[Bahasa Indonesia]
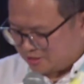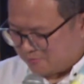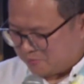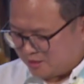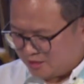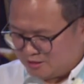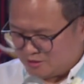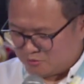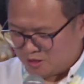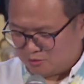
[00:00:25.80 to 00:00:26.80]
sampaikan
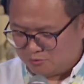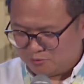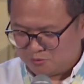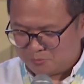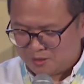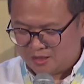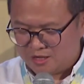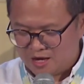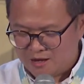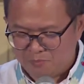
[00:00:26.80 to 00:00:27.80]
sesuatu
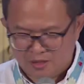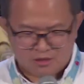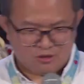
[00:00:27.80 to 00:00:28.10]
supaya apa yang